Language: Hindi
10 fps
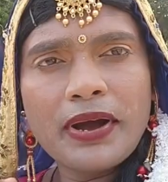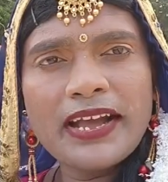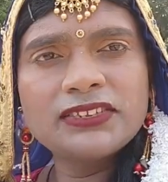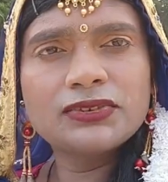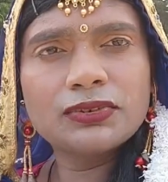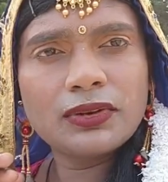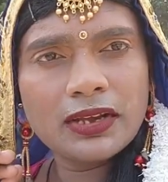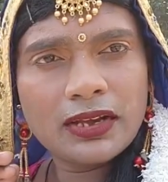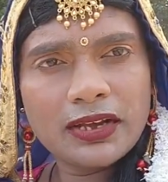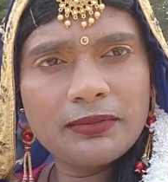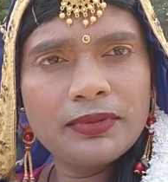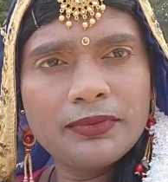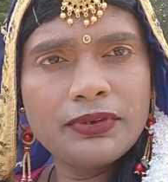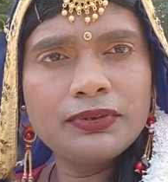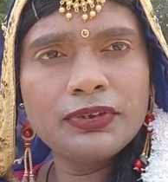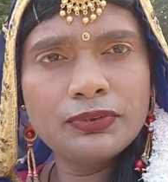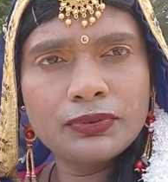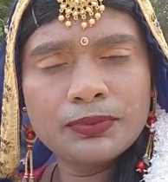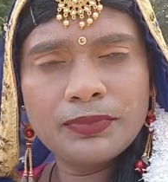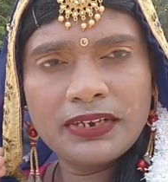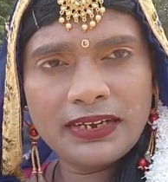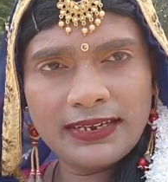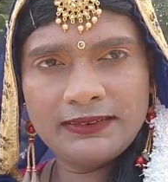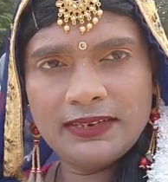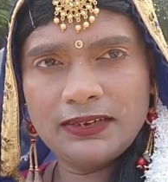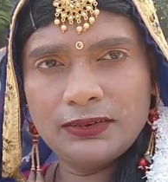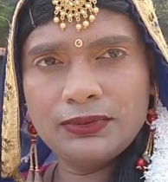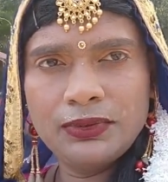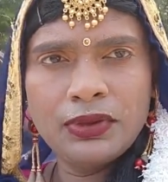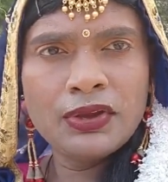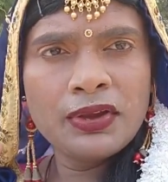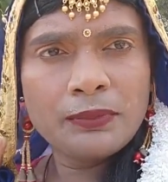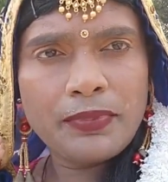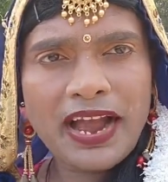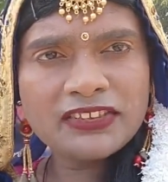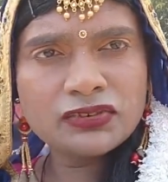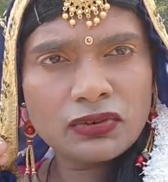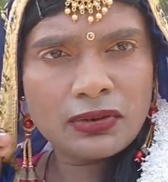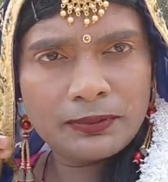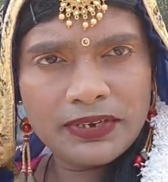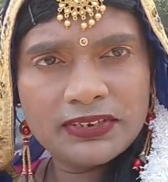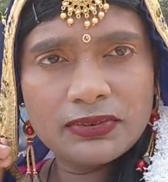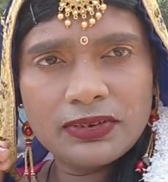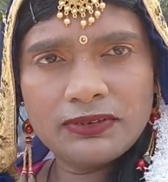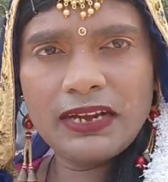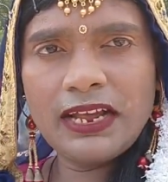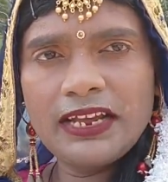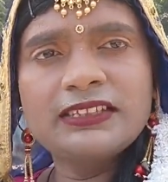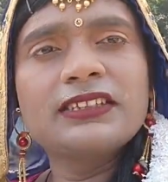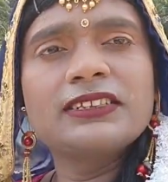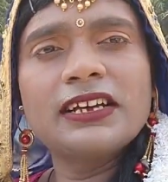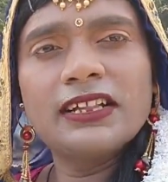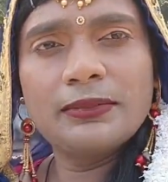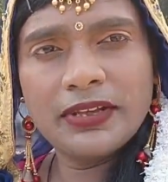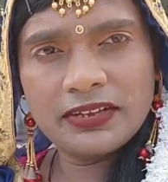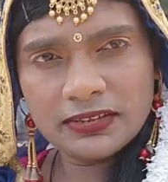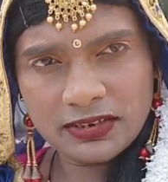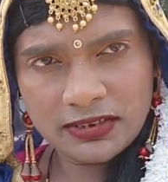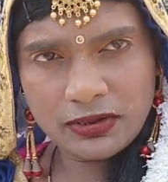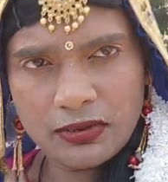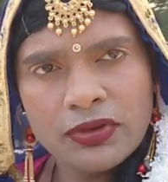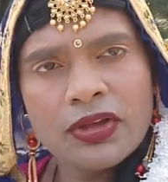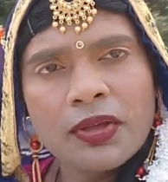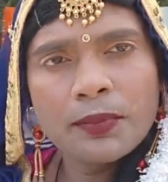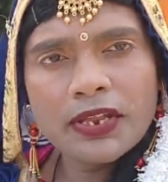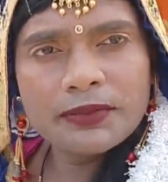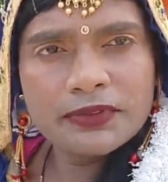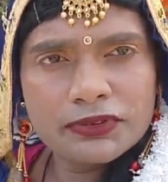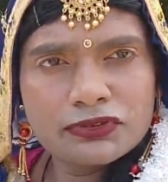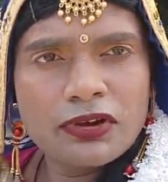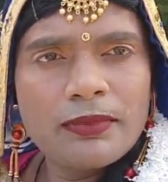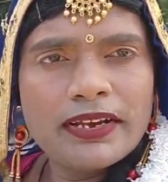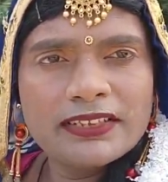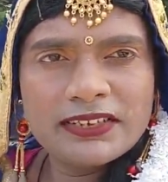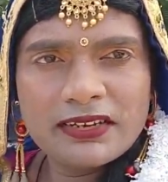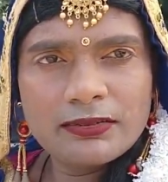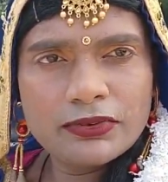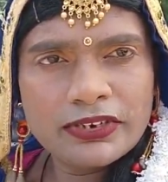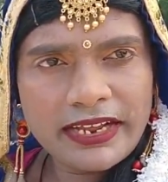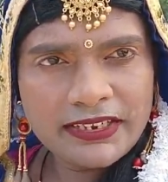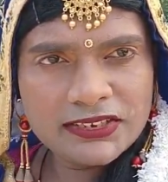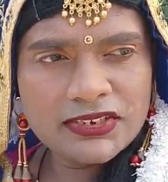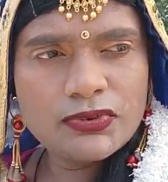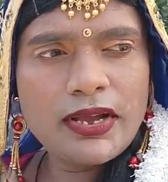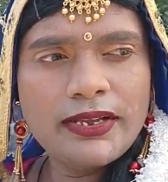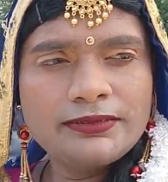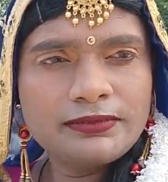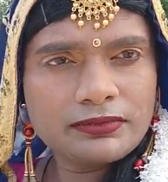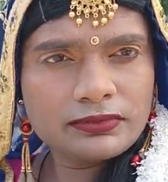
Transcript: 2200 के करीब मैं वीडियो यूट्यूब में डालने वाला हूँ 2200 कंप्लीट होने वाला है इतना ज़्यादा मेहनत करता हूँ फिर भी दोस्तों हमारा चैनल मोनेटाइज नहीं हुआ है